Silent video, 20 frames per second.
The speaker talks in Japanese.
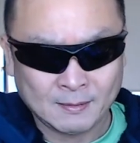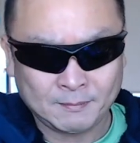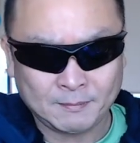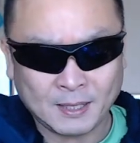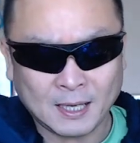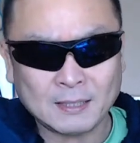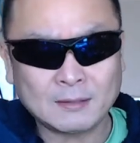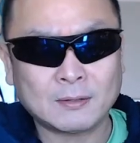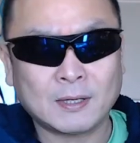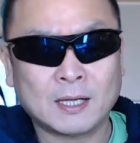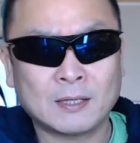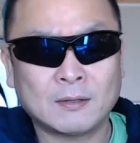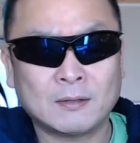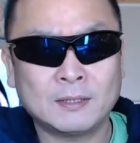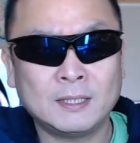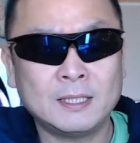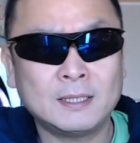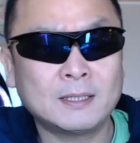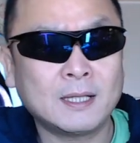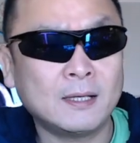まあ、あとあ
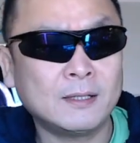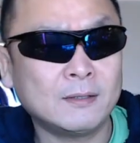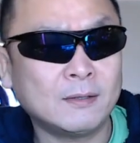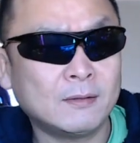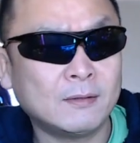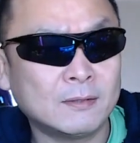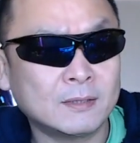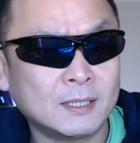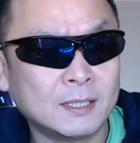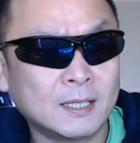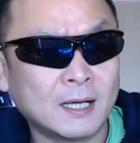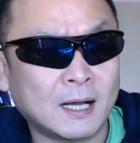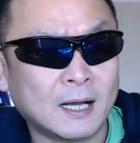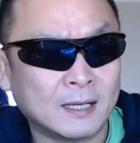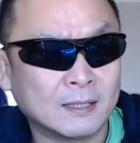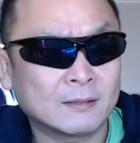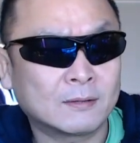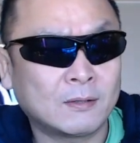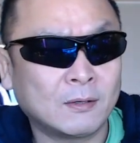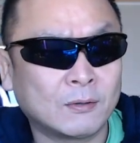の2.4
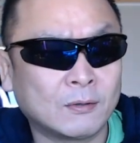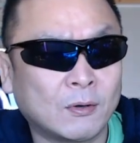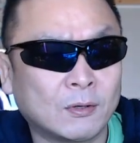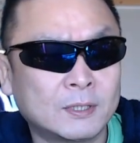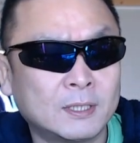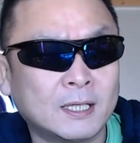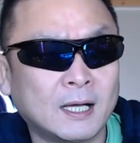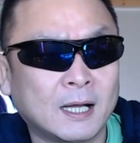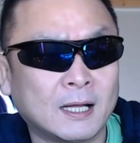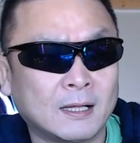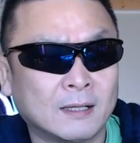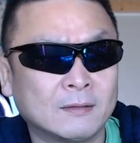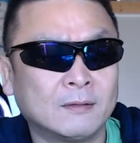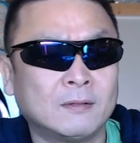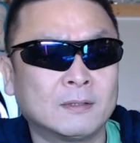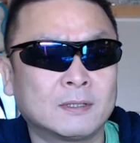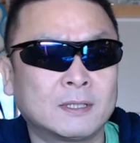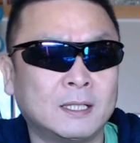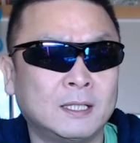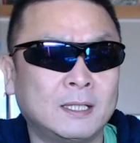ギガと5ギガ
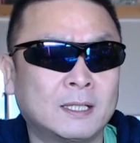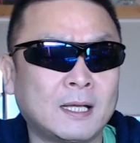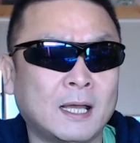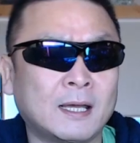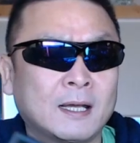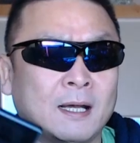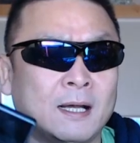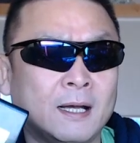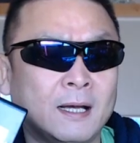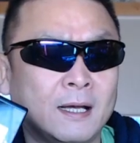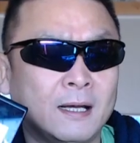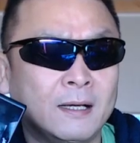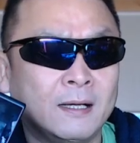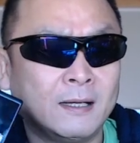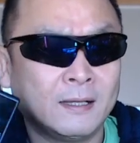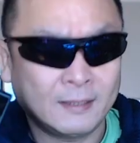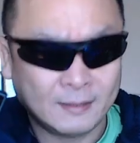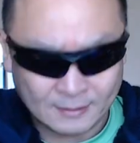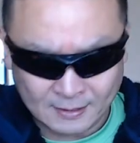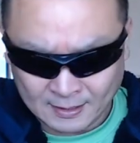の切り替えが
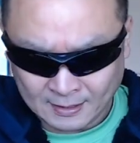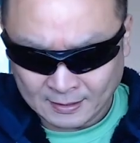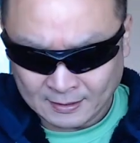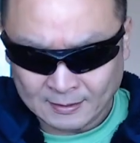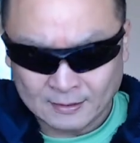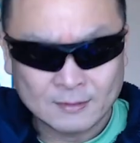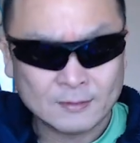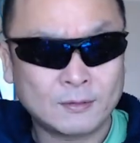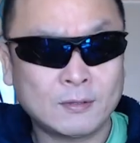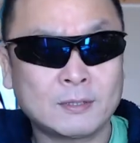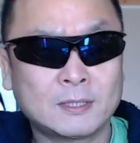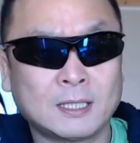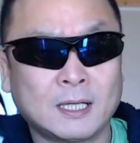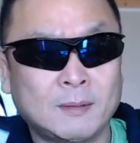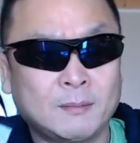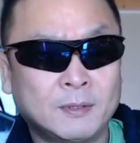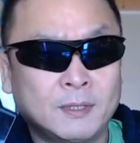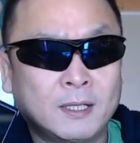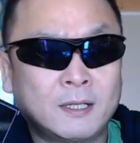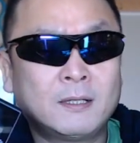ねどち
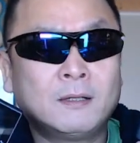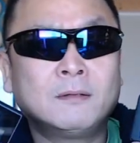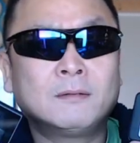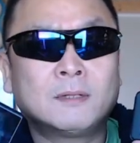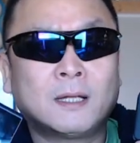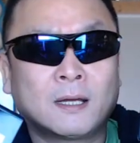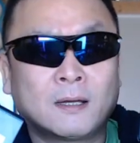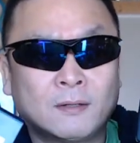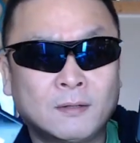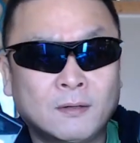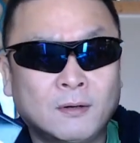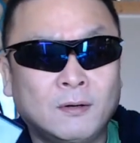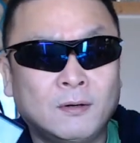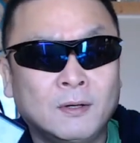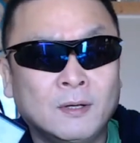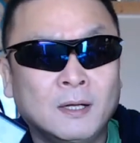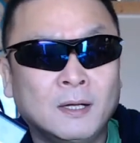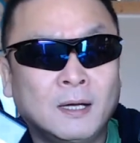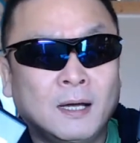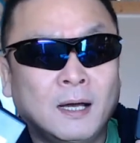らもできるんだけど
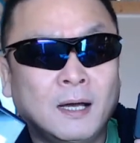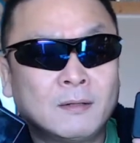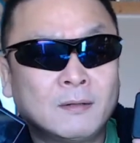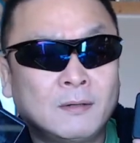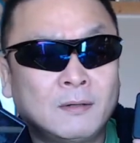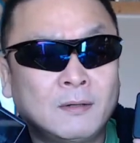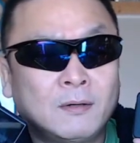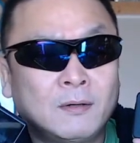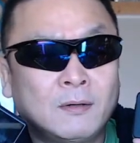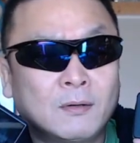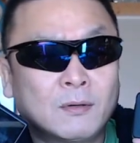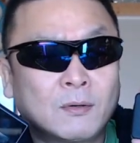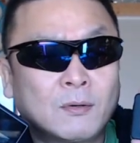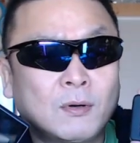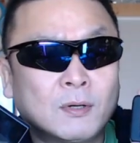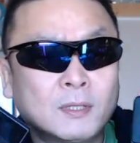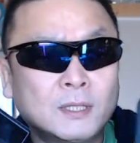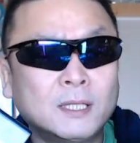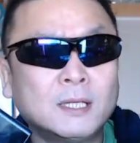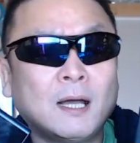あの
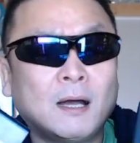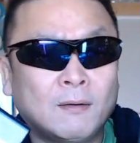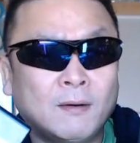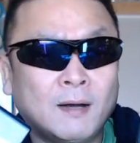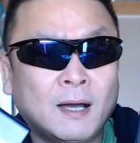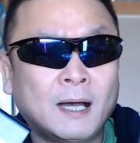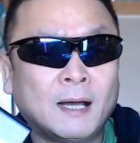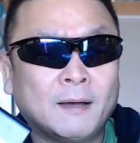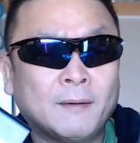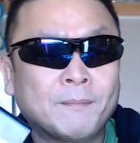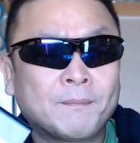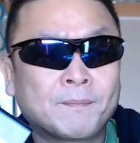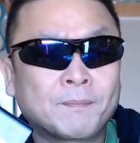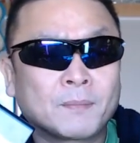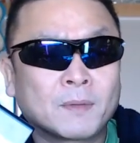5ギガは